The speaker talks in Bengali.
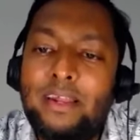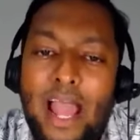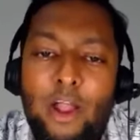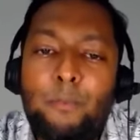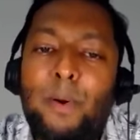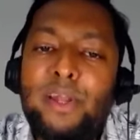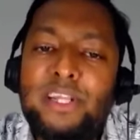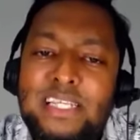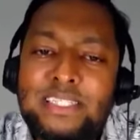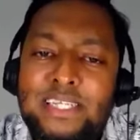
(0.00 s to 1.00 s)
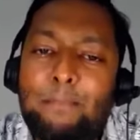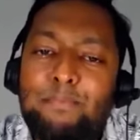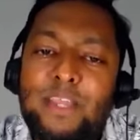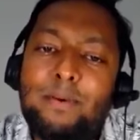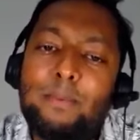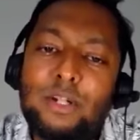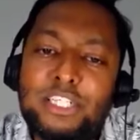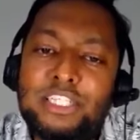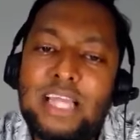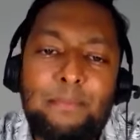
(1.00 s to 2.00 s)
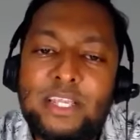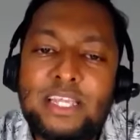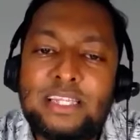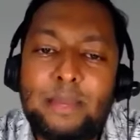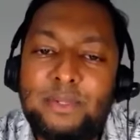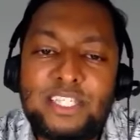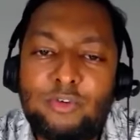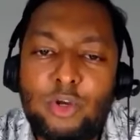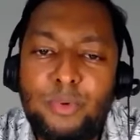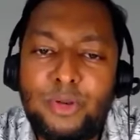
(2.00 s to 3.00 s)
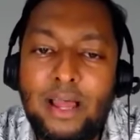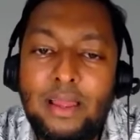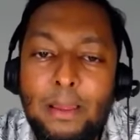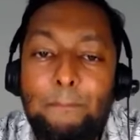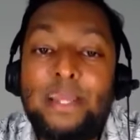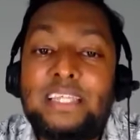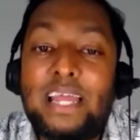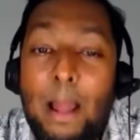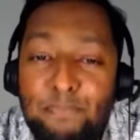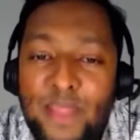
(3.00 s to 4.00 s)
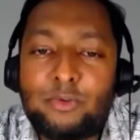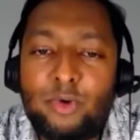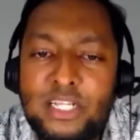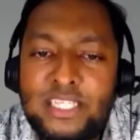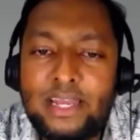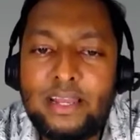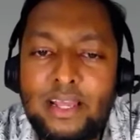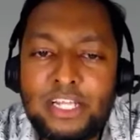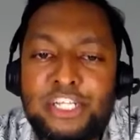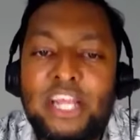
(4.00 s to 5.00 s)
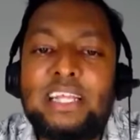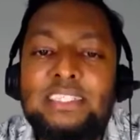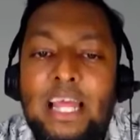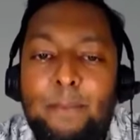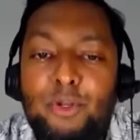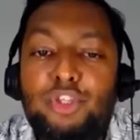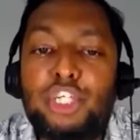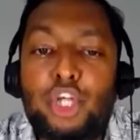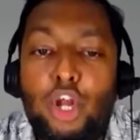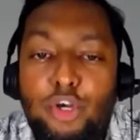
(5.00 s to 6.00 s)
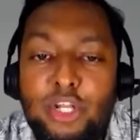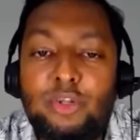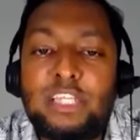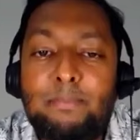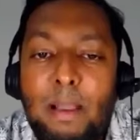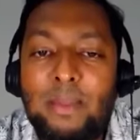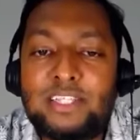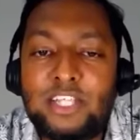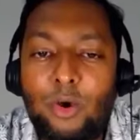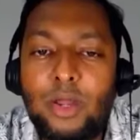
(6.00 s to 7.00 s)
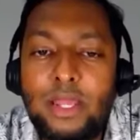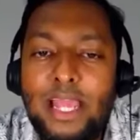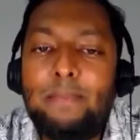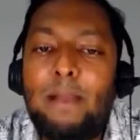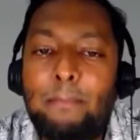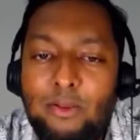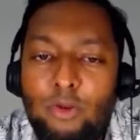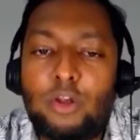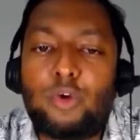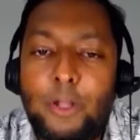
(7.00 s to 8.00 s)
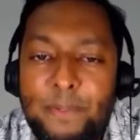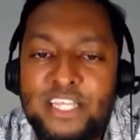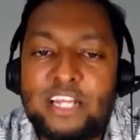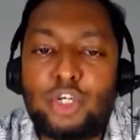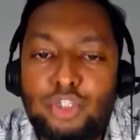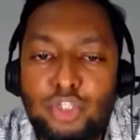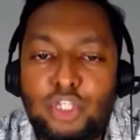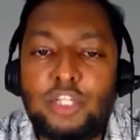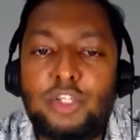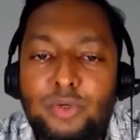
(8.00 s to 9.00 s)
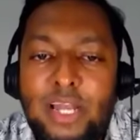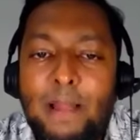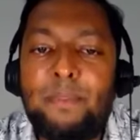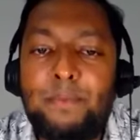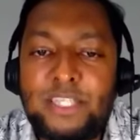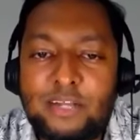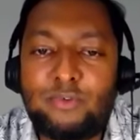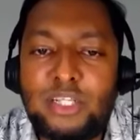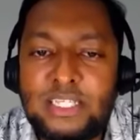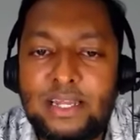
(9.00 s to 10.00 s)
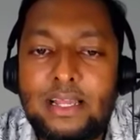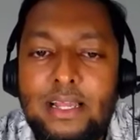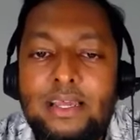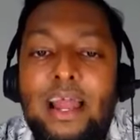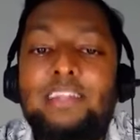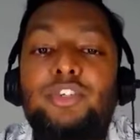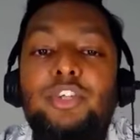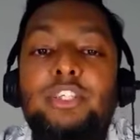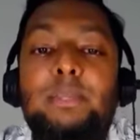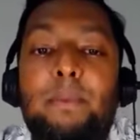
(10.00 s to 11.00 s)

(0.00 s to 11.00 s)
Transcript: নায়ক বনে যাচ্ছেন আপনি আবার বলছেন যে আমি কি তার বিচার করব না বিচার আপনার করেছেন শেখ হাসিনার বিরুদ্ধে ষোলোটির অধিক মামলা ছিল এই মামলাগুলোর কোনো বিচার সুষ্ঠু তদন্ত করে আপনি বিচার করেছেন রাজনৈতিক